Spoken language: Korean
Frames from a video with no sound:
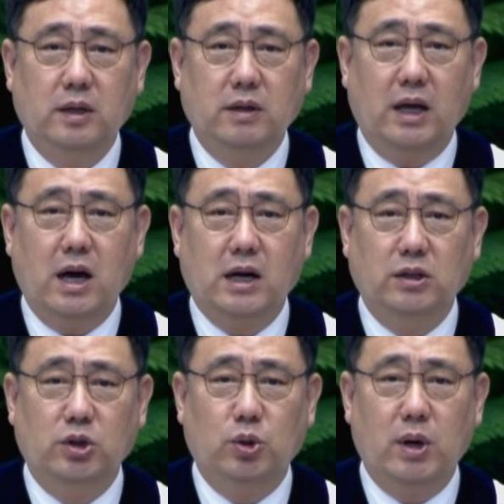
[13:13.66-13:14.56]
내가
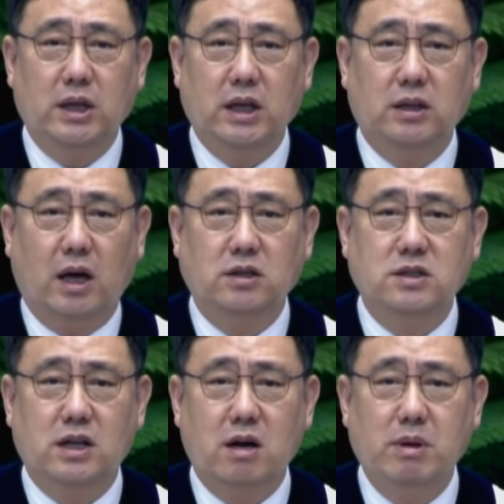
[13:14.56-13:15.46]
가는 동안에
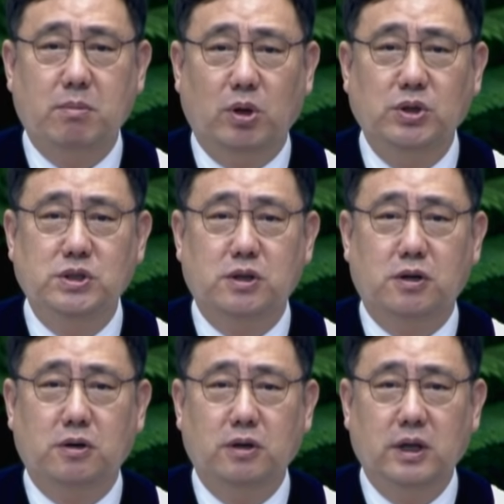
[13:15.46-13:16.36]
다른 사람이
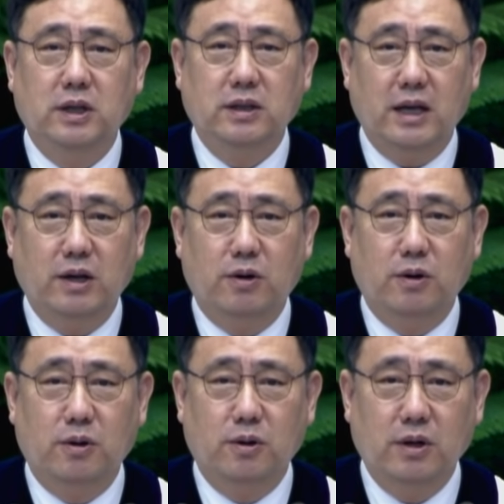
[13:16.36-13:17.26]
먼저
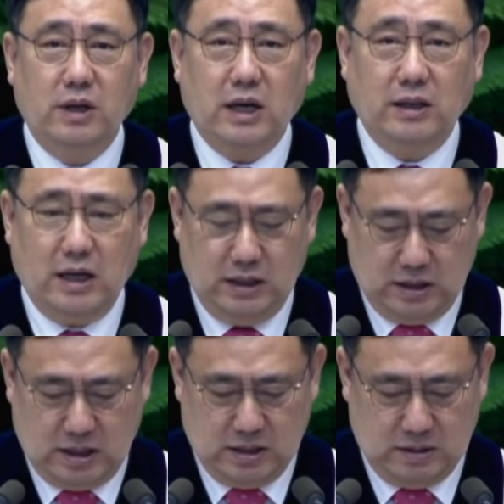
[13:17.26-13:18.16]

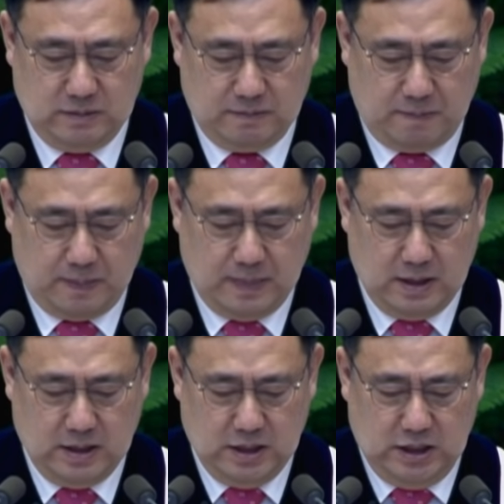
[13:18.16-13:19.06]
내려가나이다.
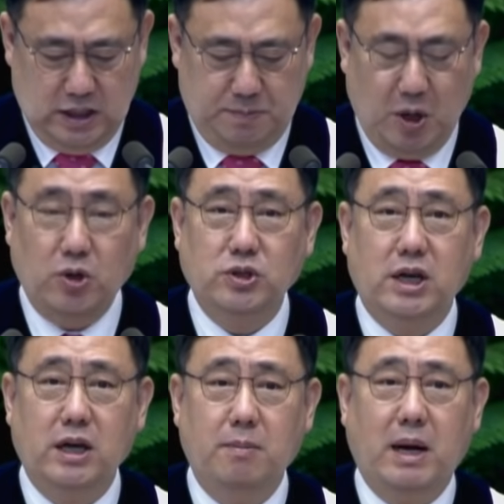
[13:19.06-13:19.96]
이
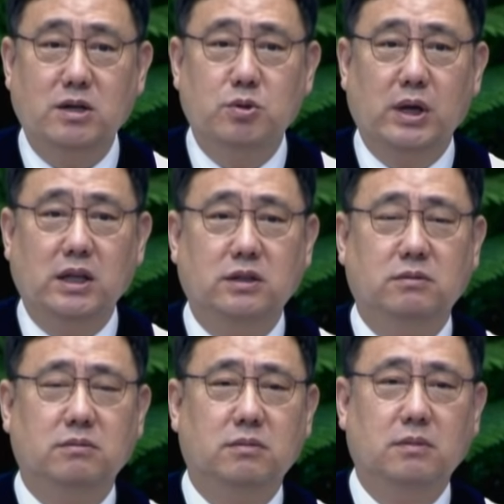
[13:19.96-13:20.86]
병자의 말
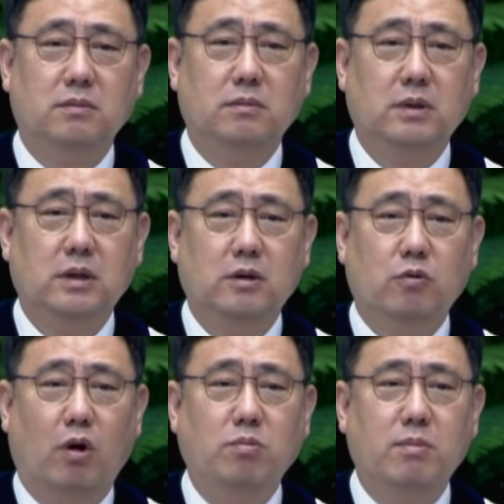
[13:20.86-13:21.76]
속에는
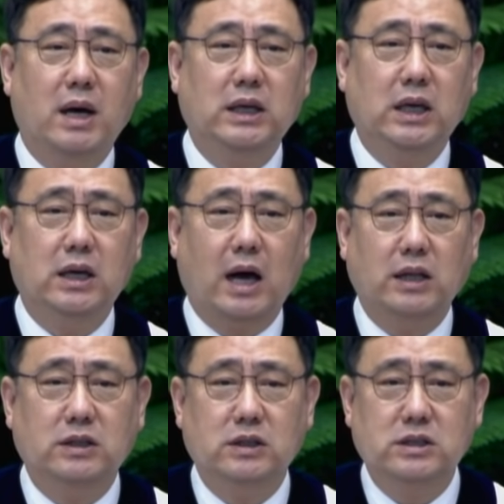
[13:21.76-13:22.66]
원망이
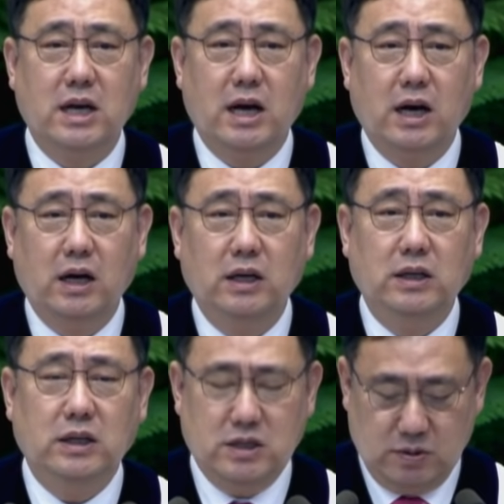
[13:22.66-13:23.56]
가득 차
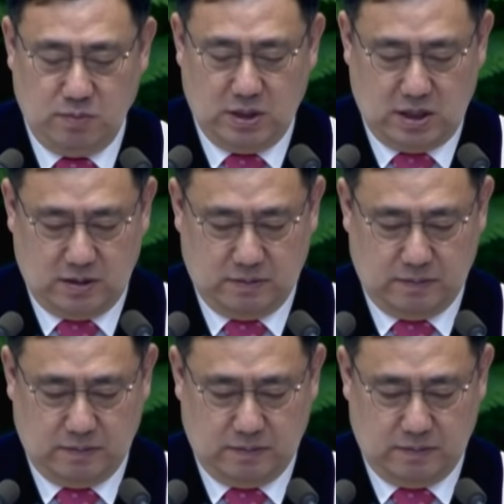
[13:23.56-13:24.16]
있습니다.